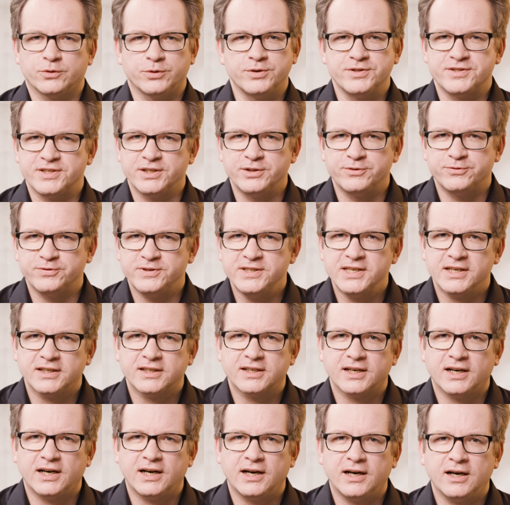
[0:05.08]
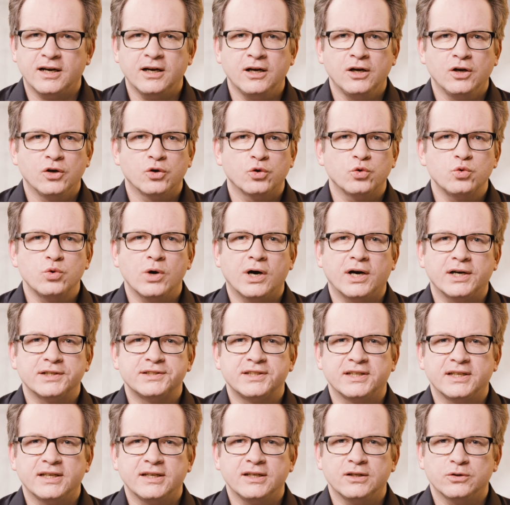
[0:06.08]
Und sind 4K,
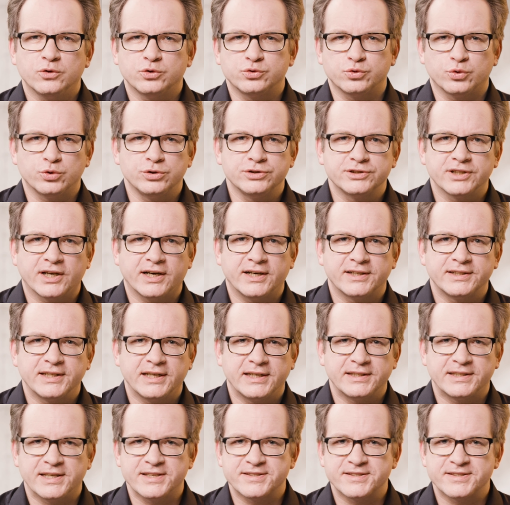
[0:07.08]
UHD und Ultra HD